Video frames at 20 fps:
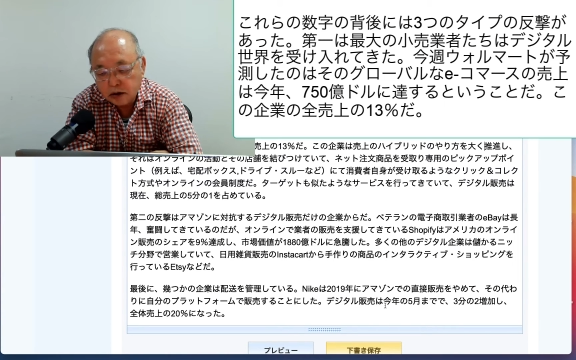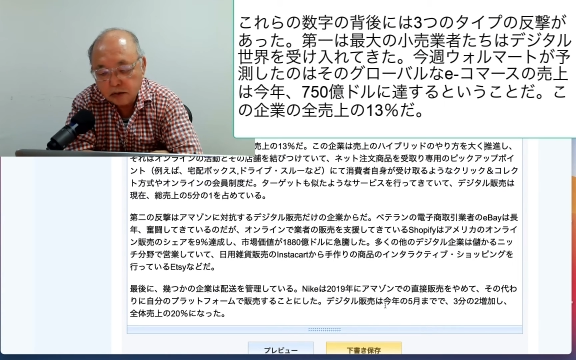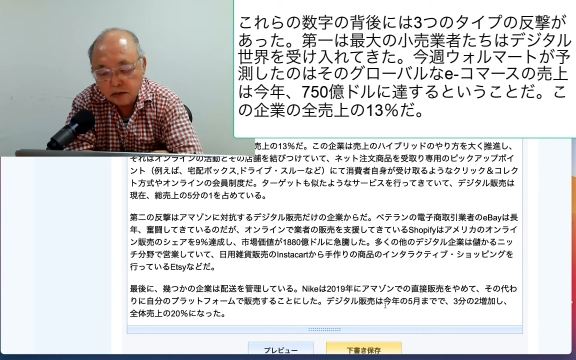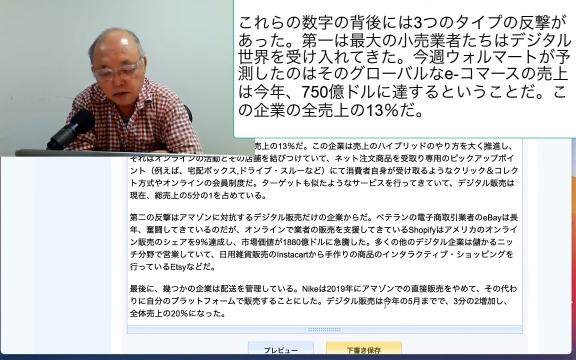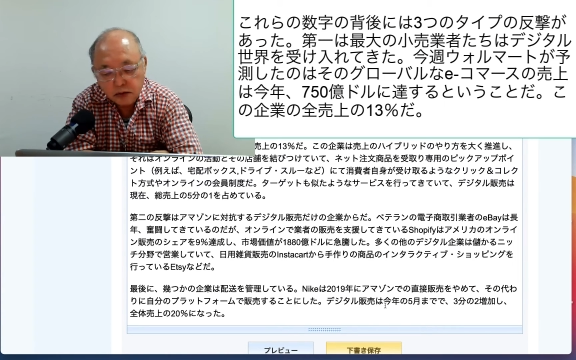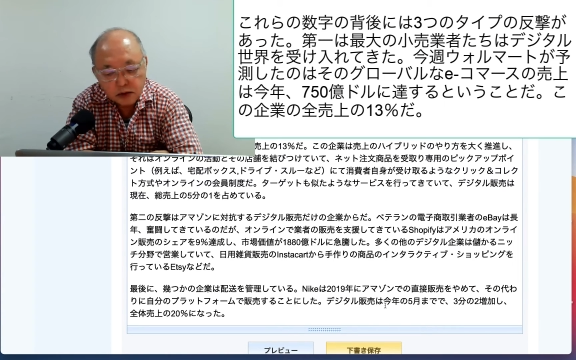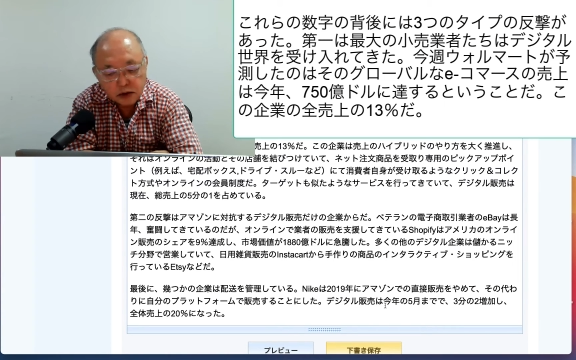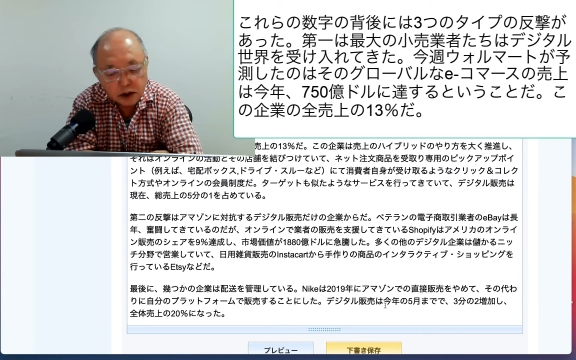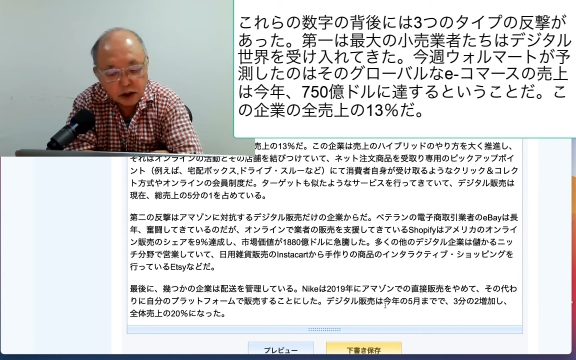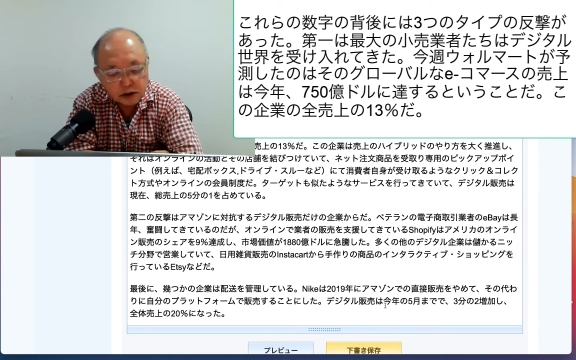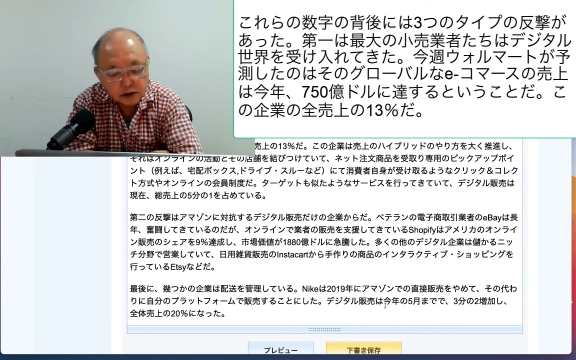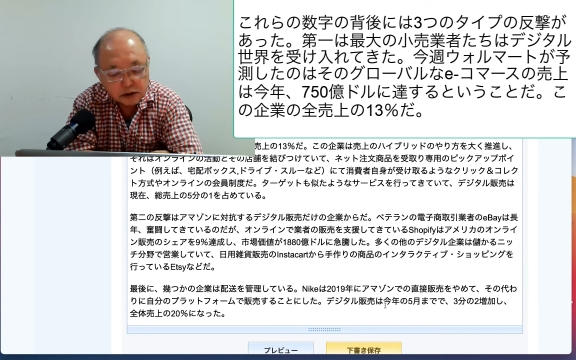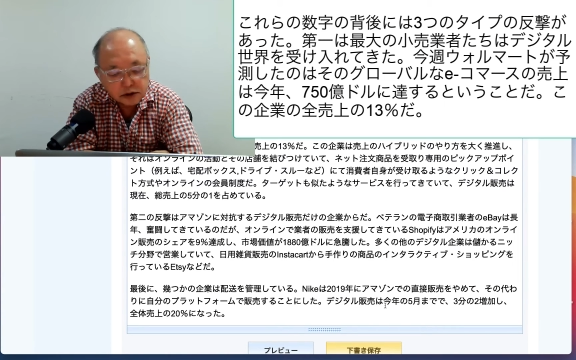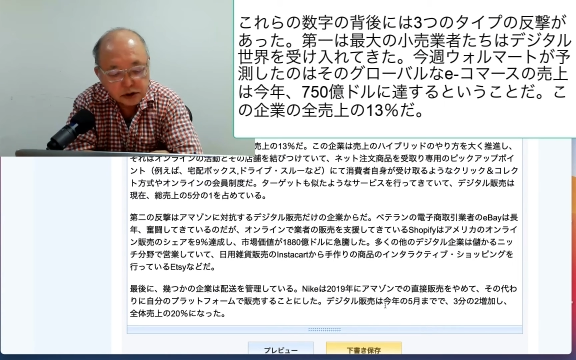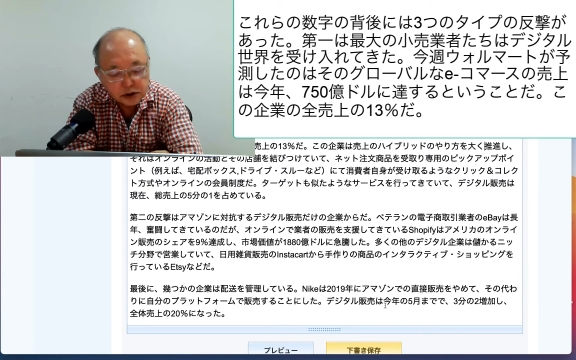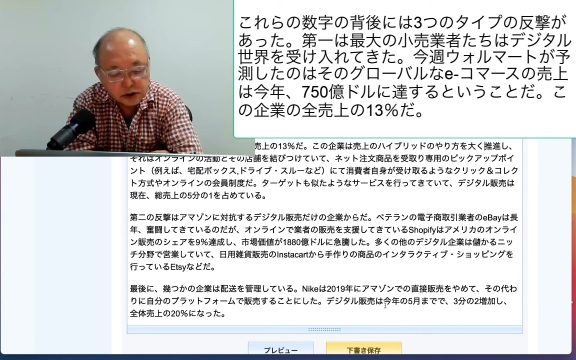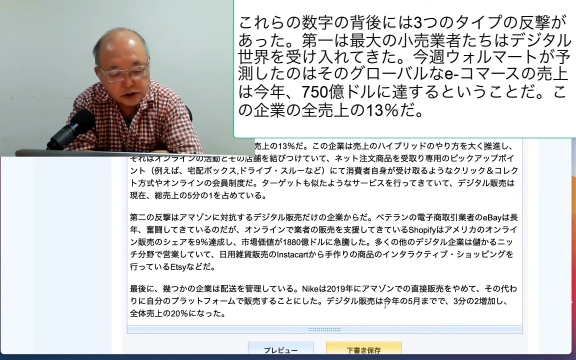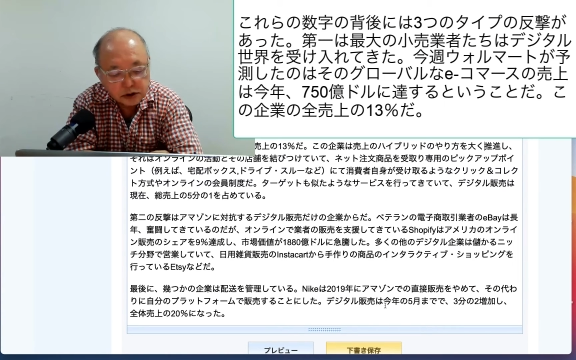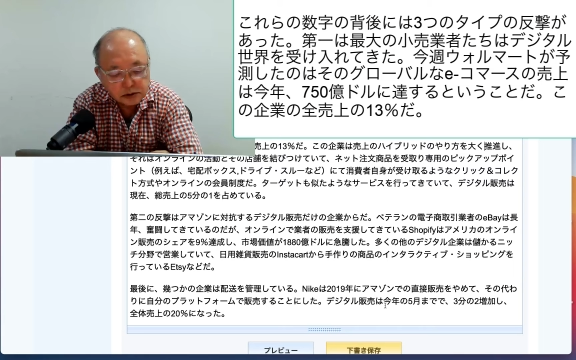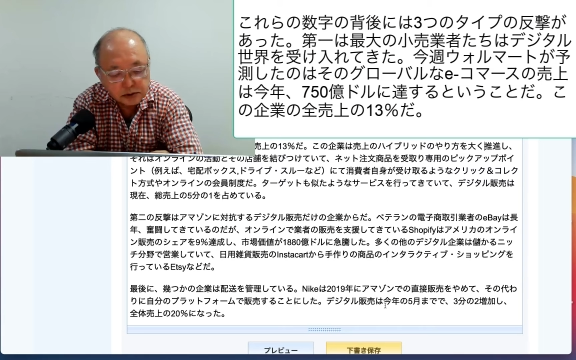儲かる
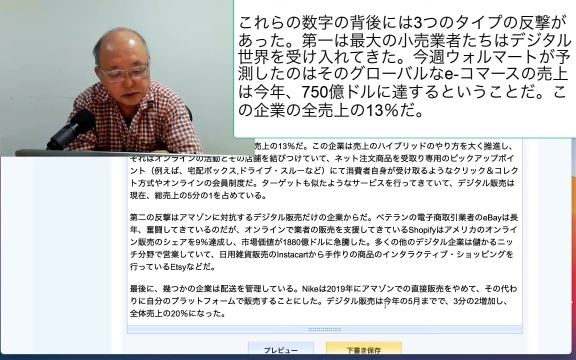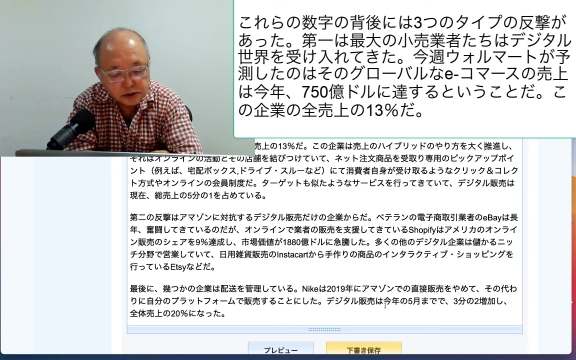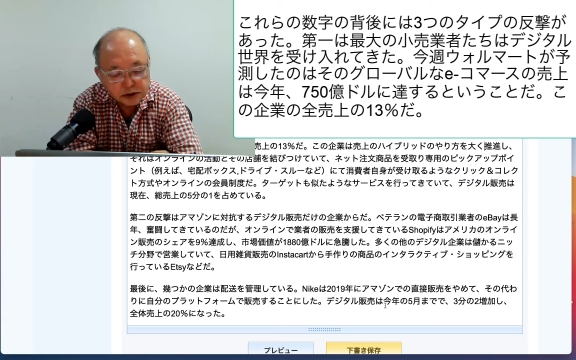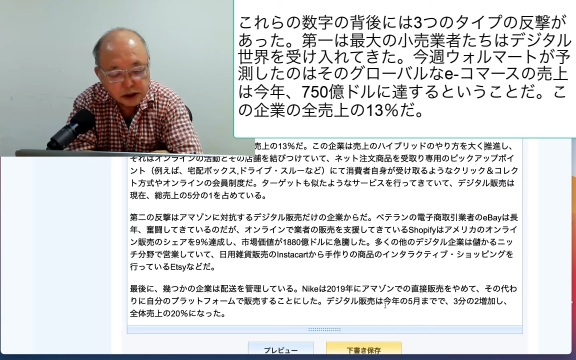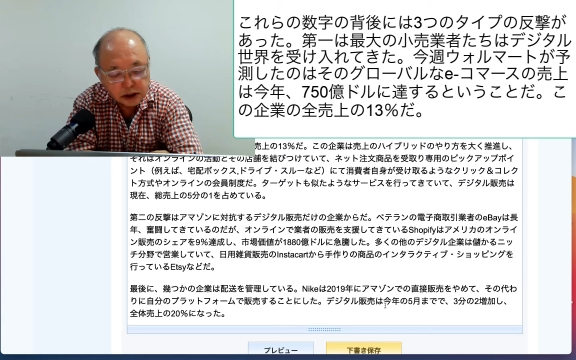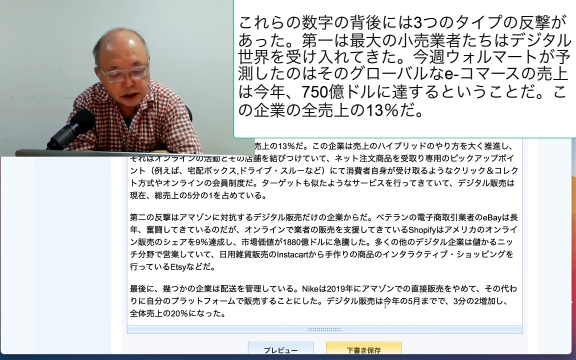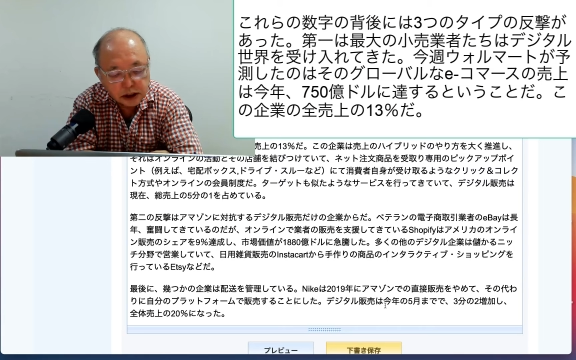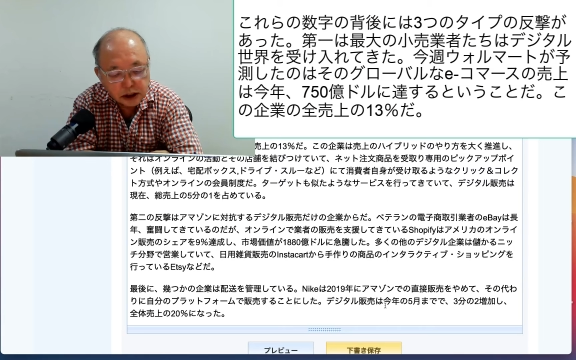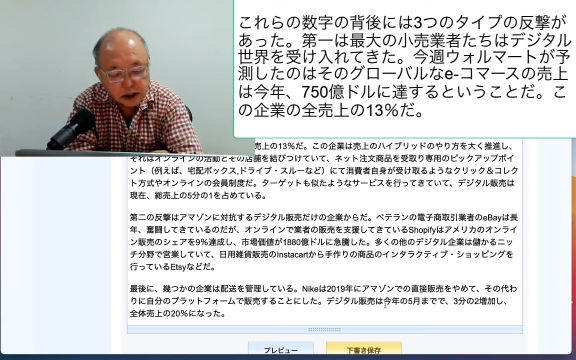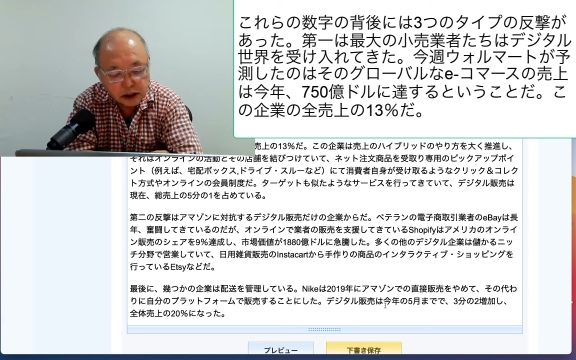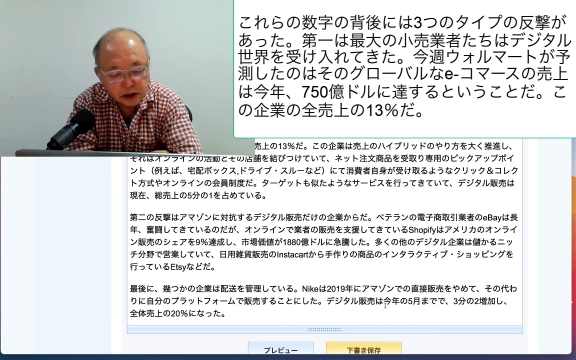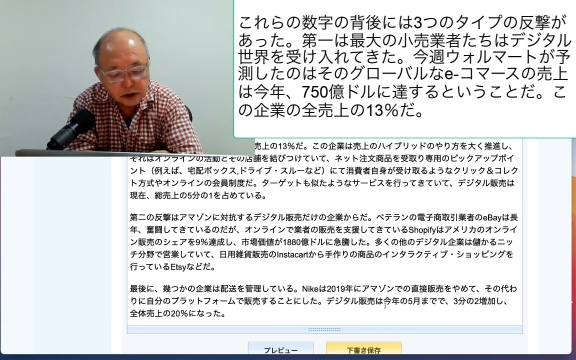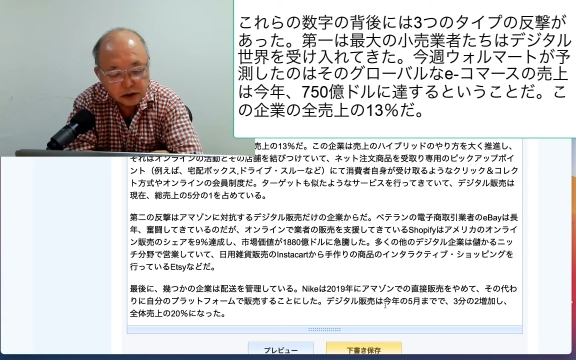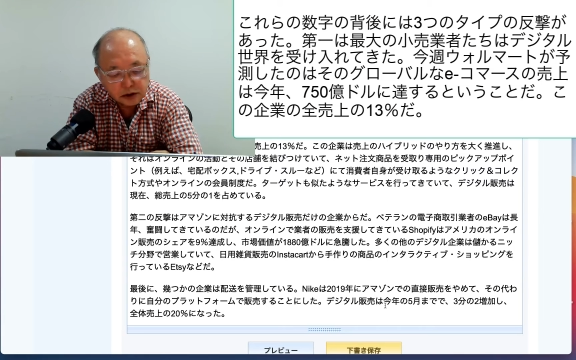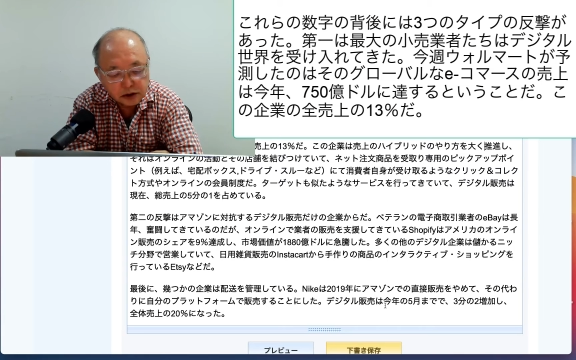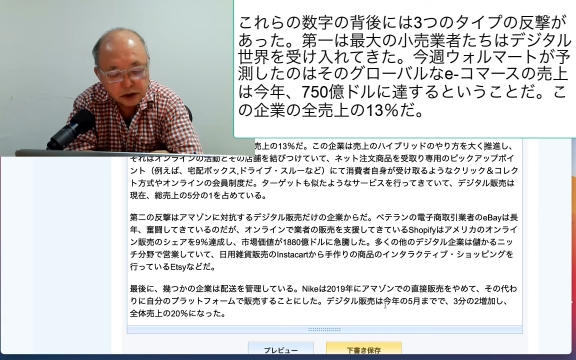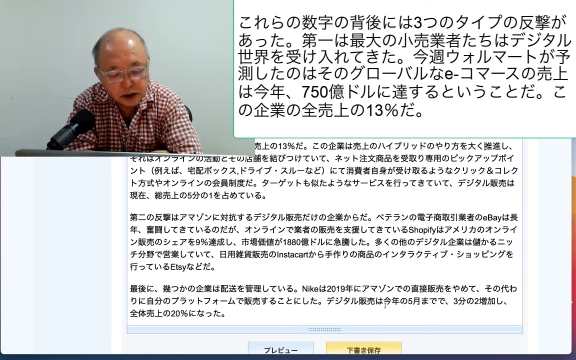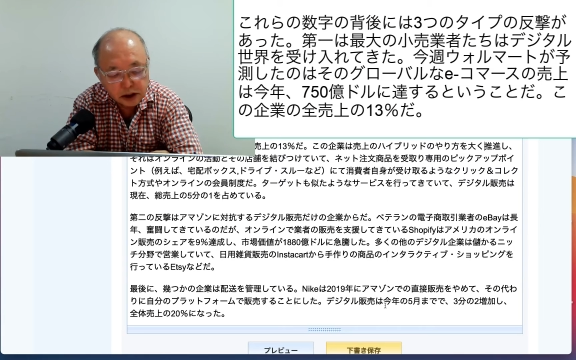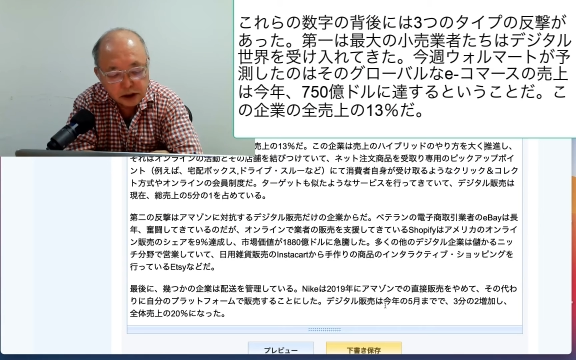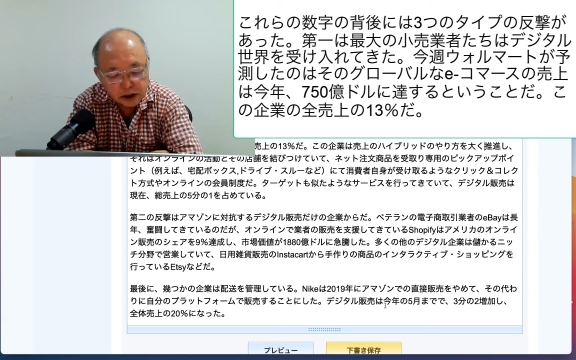ニッチ分野で営業
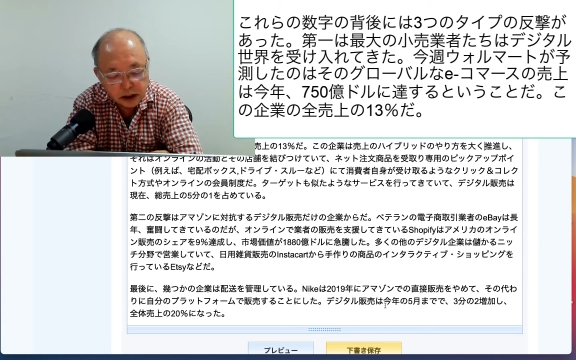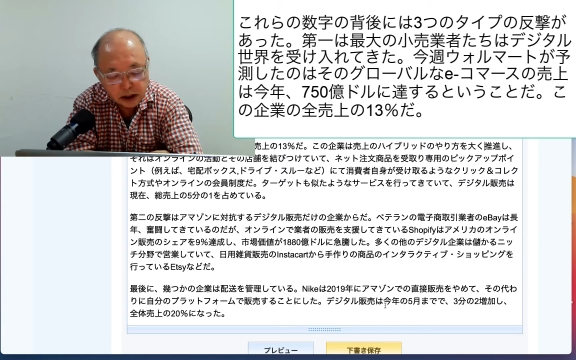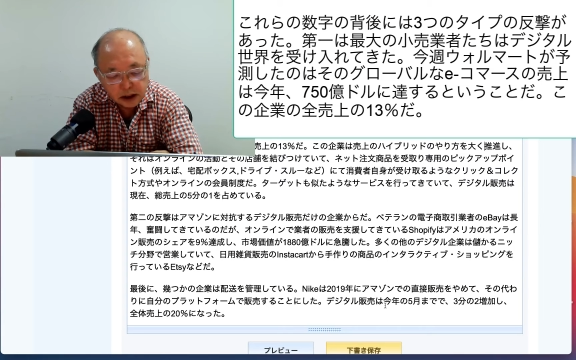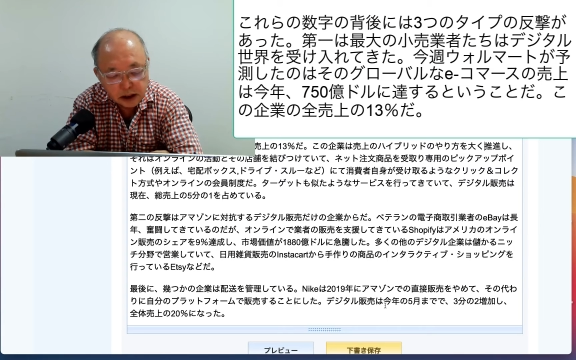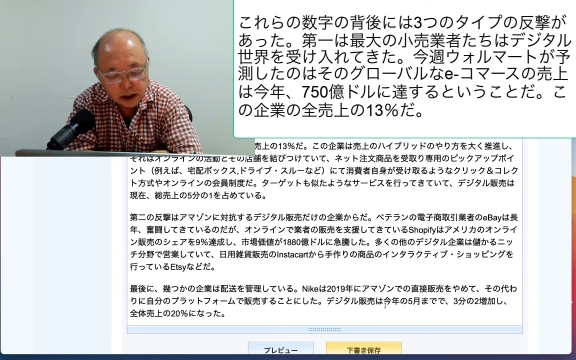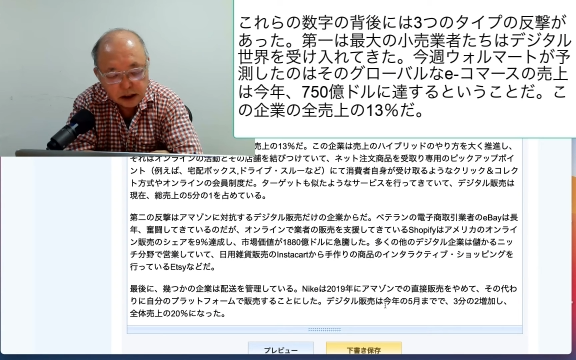していて